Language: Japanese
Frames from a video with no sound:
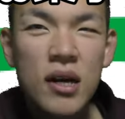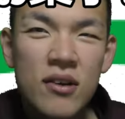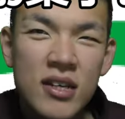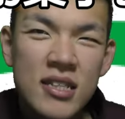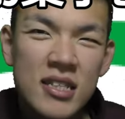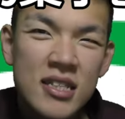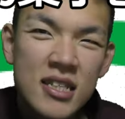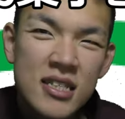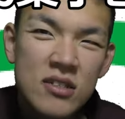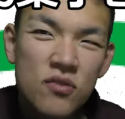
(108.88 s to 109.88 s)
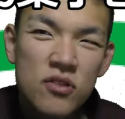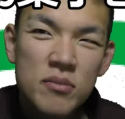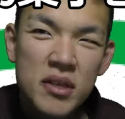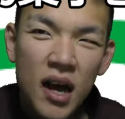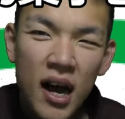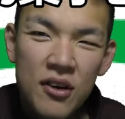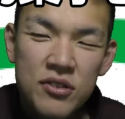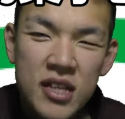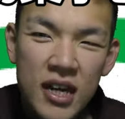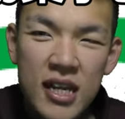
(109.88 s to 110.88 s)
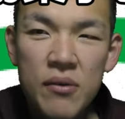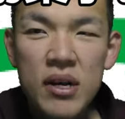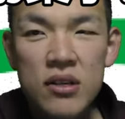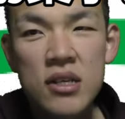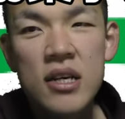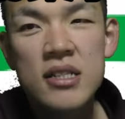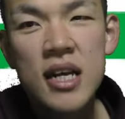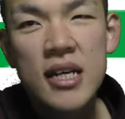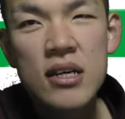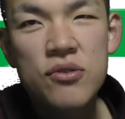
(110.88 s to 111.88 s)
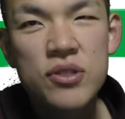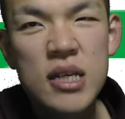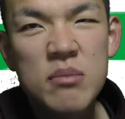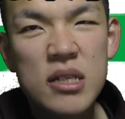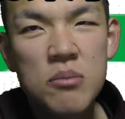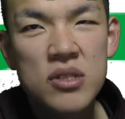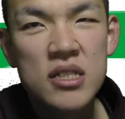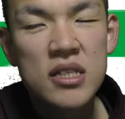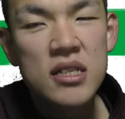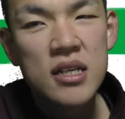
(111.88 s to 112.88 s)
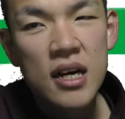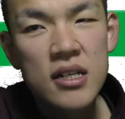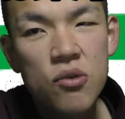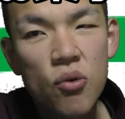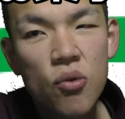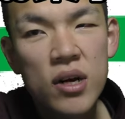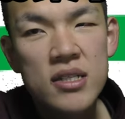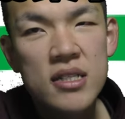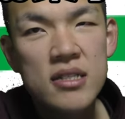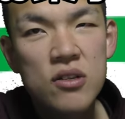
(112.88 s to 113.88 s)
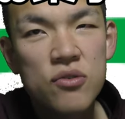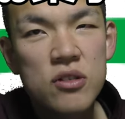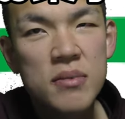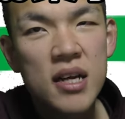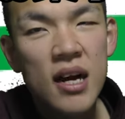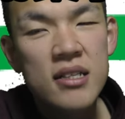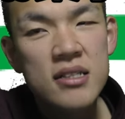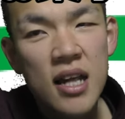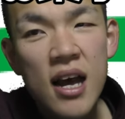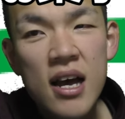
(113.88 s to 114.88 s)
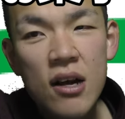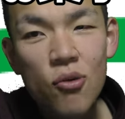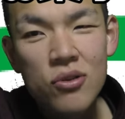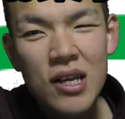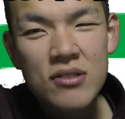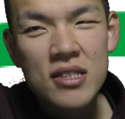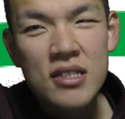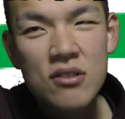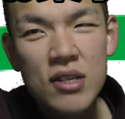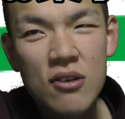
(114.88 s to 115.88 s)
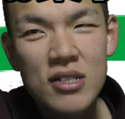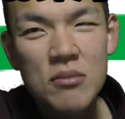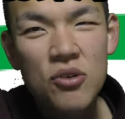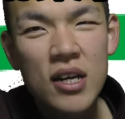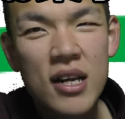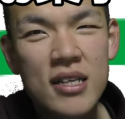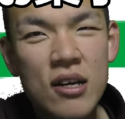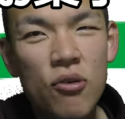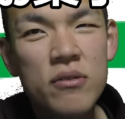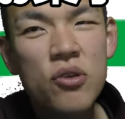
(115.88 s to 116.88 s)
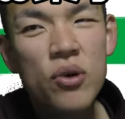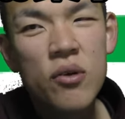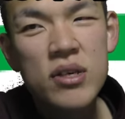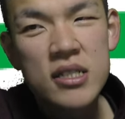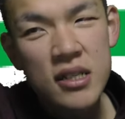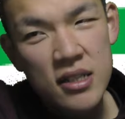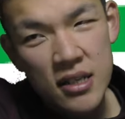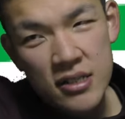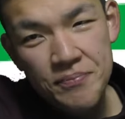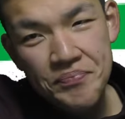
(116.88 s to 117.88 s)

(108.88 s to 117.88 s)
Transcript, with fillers: 側の生地にチーズの風味があるだけではなく中のクリームにもしっかり濃厚なチーズの風味があって異なるチーズを楽しむことができて本当に美味しかったです